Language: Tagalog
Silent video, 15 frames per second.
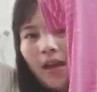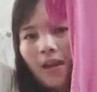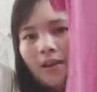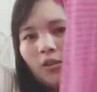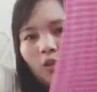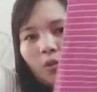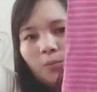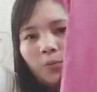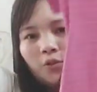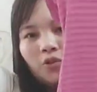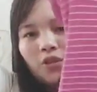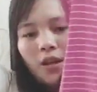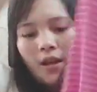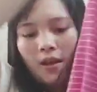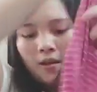ito po
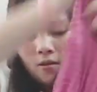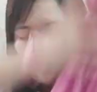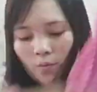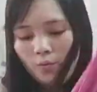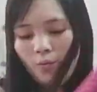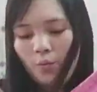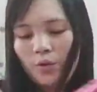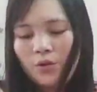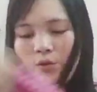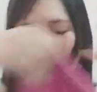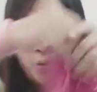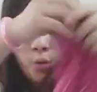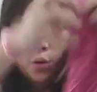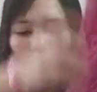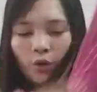siya. With
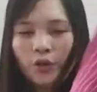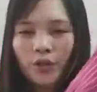hood.